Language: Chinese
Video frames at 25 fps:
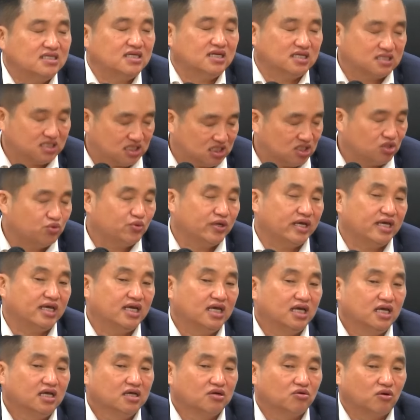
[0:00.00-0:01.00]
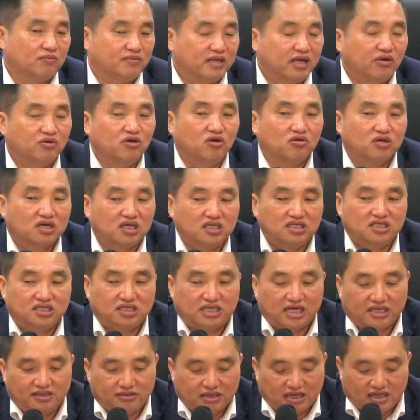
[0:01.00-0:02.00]
和思维，我们要用更
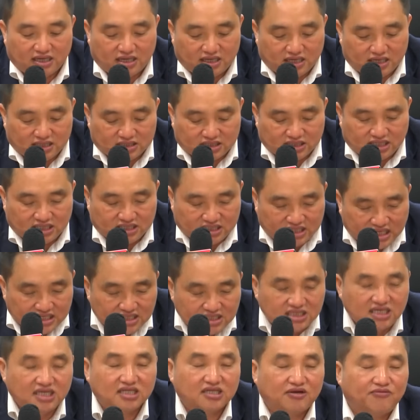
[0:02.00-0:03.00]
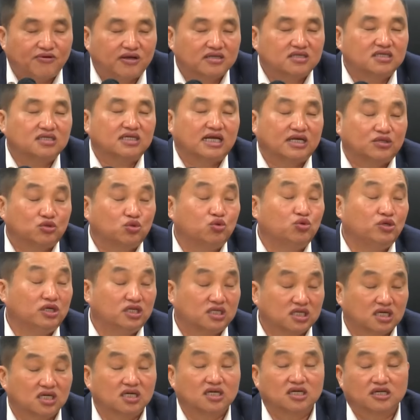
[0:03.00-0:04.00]
先呃这个先进的方式来处理
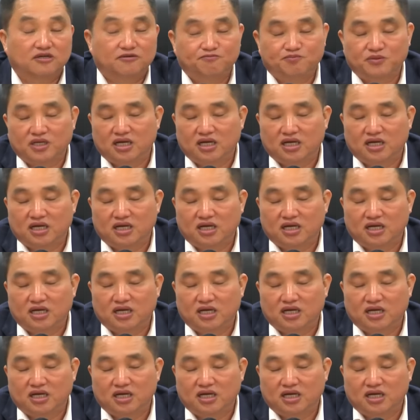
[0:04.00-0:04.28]
这个，